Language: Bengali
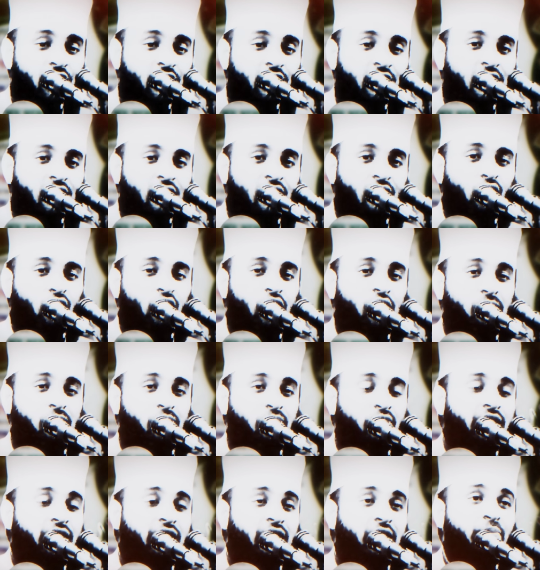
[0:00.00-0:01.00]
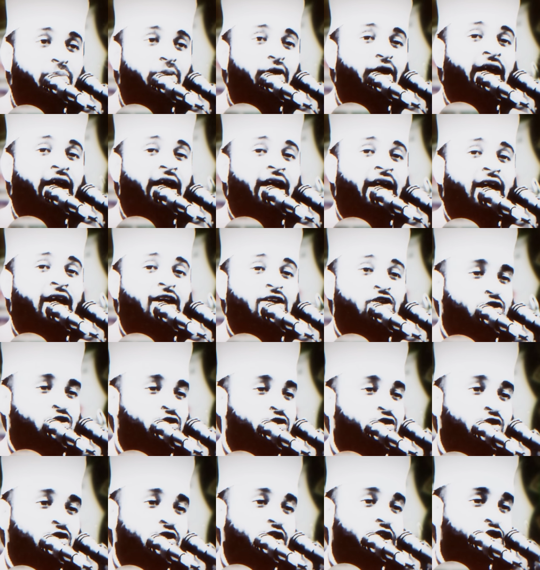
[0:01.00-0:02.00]
নন ওই বুড়ির পরে
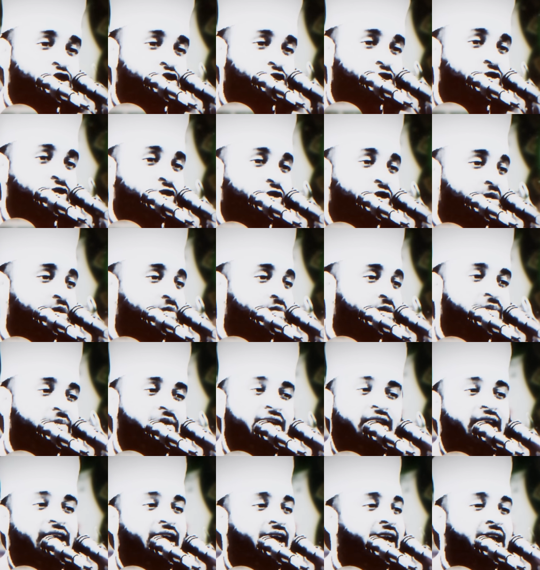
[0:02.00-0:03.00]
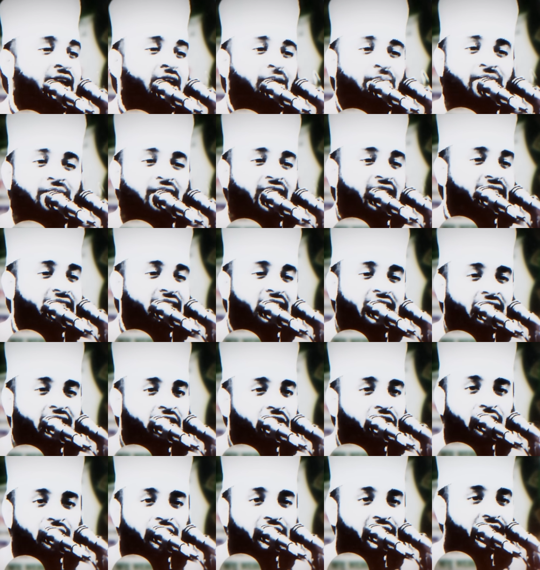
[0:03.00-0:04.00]
সুন্দরী সুন্দরী বিবিকে আল্লাহ আপনার
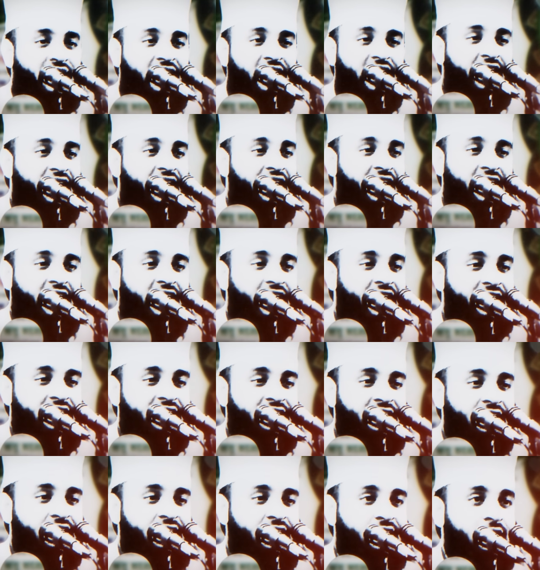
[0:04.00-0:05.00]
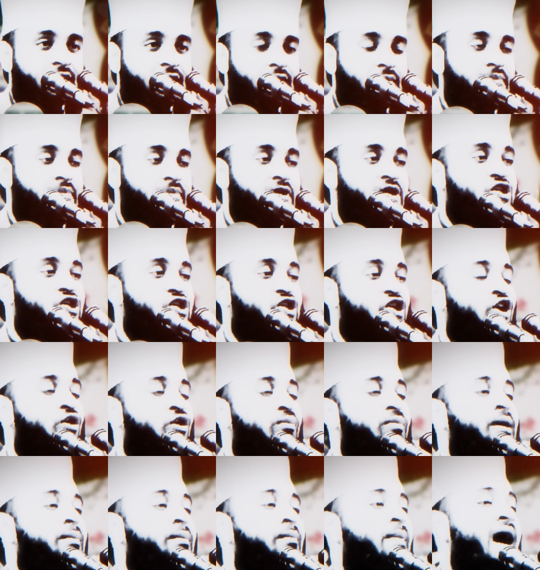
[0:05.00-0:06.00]
দান করে নাই
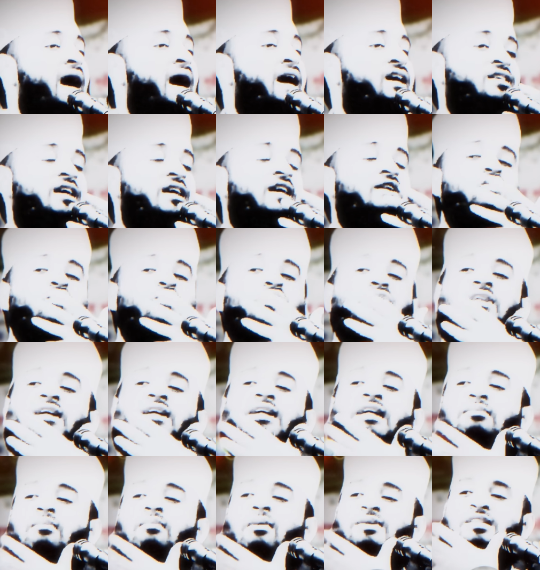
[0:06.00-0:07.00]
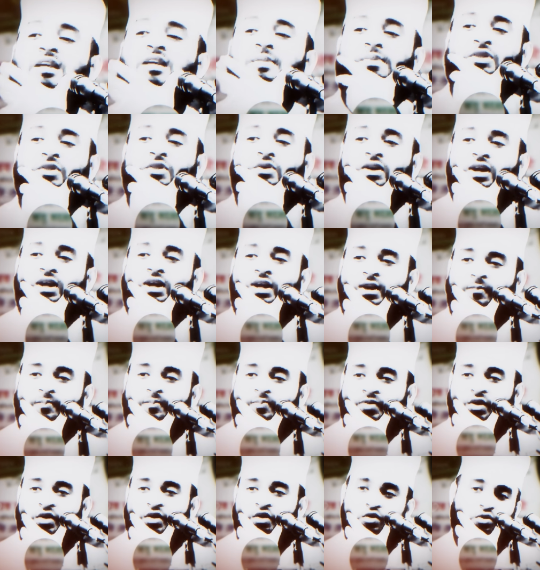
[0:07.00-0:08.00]
বিশ্বনবী মা আয়সার থুতনিটা এভাবে চেপে ধরলেন
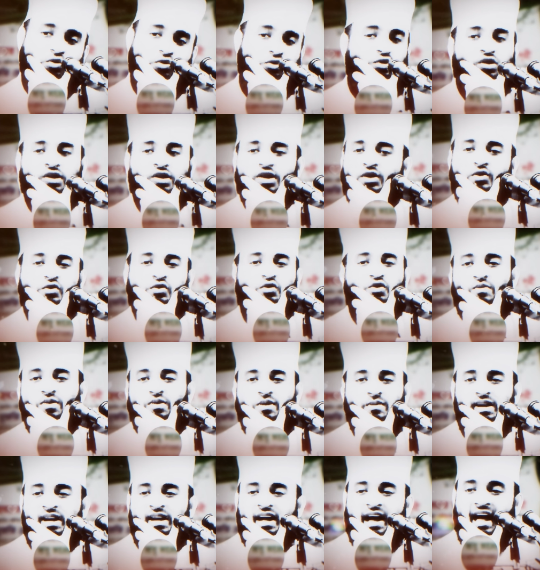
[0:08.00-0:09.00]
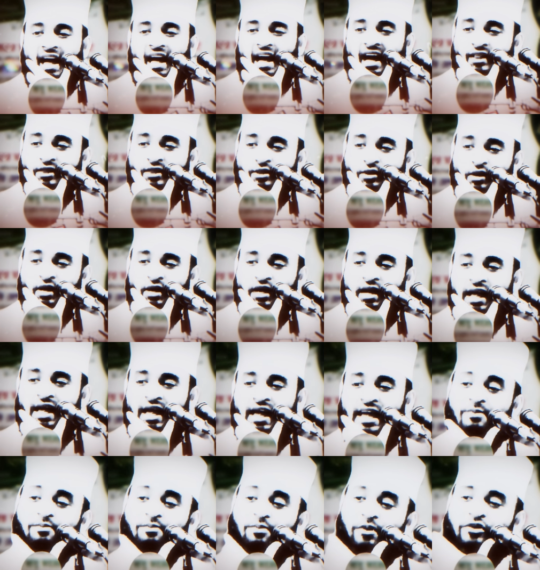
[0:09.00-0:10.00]
কোনোদিন কোনো বিবির গায়ে হাত তোলে
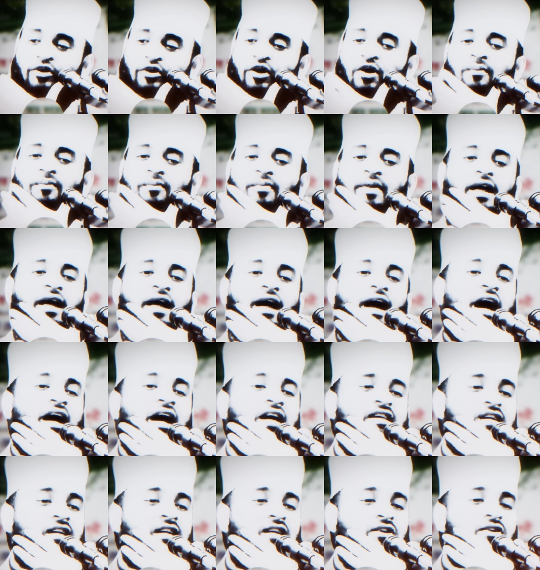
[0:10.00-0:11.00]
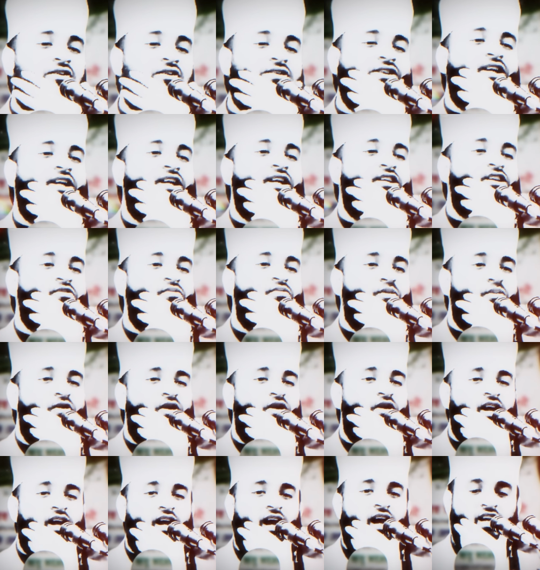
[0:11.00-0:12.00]
না এই প্রথম আয়সার থুতনিটা চেপে
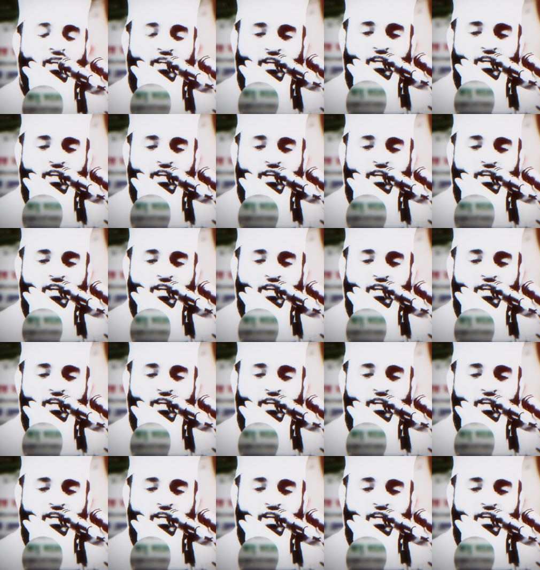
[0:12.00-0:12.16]
বললেন